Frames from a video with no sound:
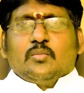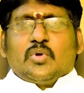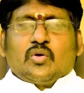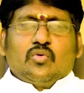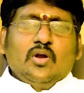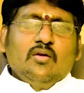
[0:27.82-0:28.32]

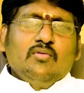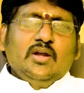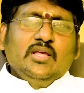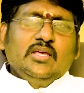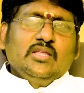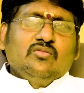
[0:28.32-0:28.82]

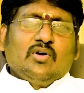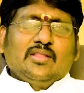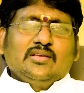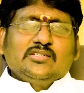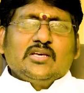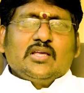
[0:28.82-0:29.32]
మనకున్నటువంటి
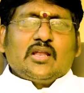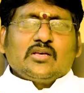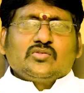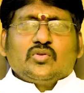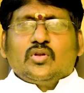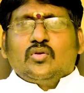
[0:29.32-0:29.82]
ద్వాదశ
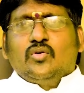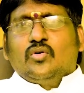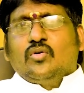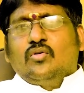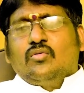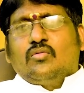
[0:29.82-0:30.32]
రాసులలో
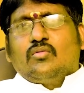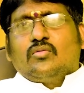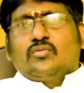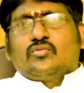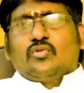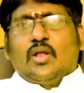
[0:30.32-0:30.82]

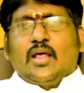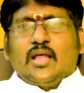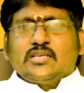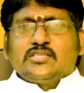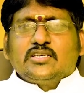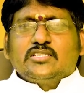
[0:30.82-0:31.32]

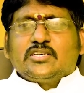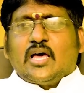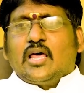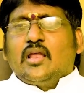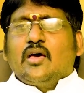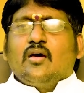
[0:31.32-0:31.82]
తులారాశికి
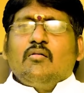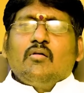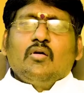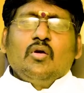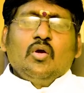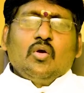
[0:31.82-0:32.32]
చాలా
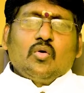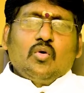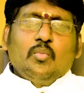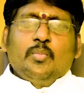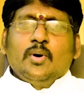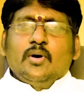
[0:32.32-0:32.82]

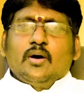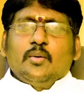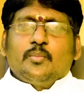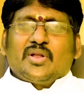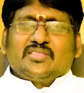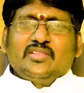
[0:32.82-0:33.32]
గొప్ప
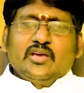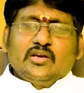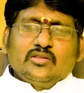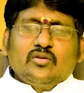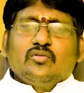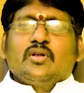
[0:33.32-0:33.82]

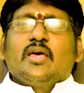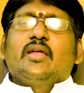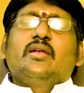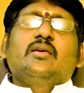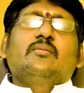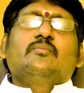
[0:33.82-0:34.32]
ప్రత్యేకతలు
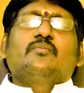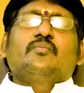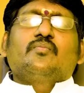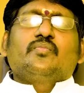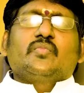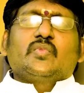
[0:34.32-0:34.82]
ఉన్నాయండి
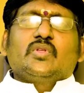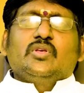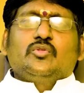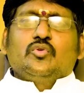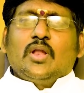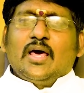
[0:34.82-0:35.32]

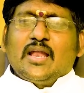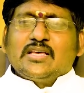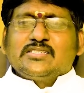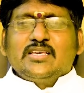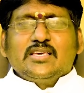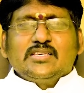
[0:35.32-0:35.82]
ఈ
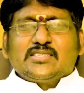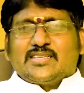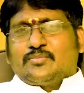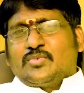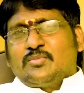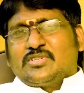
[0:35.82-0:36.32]
తులారాశి
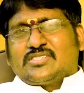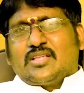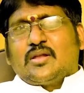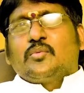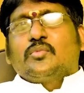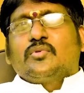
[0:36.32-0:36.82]
సప్తమ
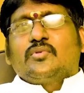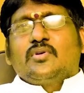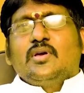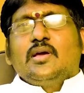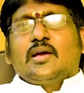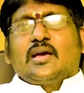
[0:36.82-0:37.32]
స్థానం
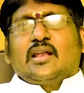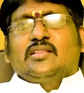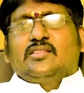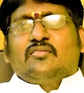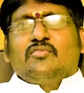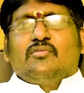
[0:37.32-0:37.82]

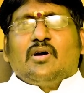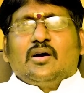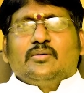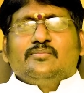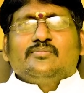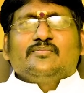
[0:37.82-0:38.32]
కలత్ర
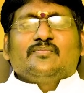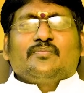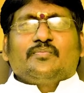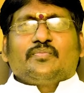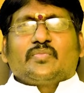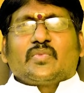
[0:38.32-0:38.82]
వివాహం
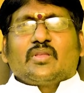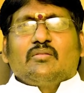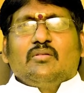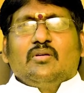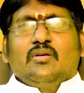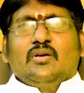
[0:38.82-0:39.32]

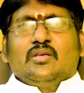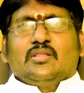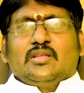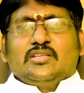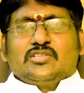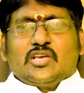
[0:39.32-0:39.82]

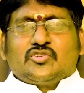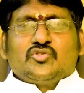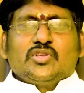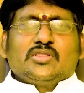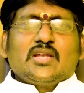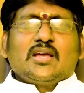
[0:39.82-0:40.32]
అని
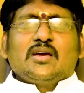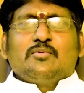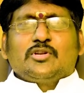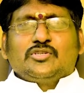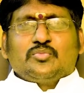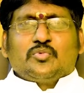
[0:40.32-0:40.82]
సక్షేత్రంగా
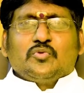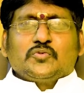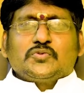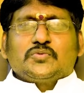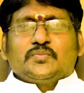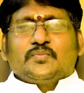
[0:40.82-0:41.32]
మనం
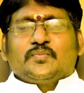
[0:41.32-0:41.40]
చెప్పుకోవచ్చు